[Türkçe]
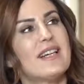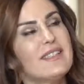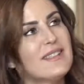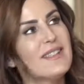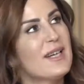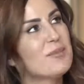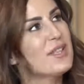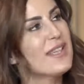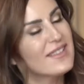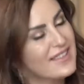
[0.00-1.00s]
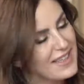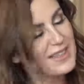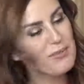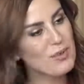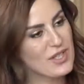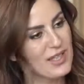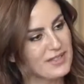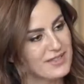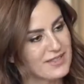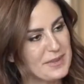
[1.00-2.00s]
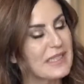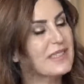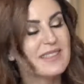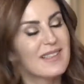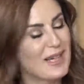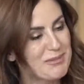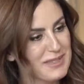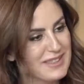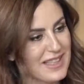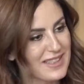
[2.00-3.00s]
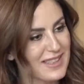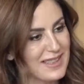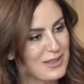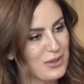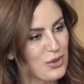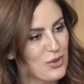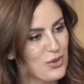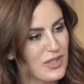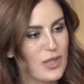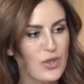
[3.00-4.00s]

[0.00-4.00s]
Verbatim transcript: Kadınlar bu kadar denge bozan yaratıklar mıdır erkeklerin gözünde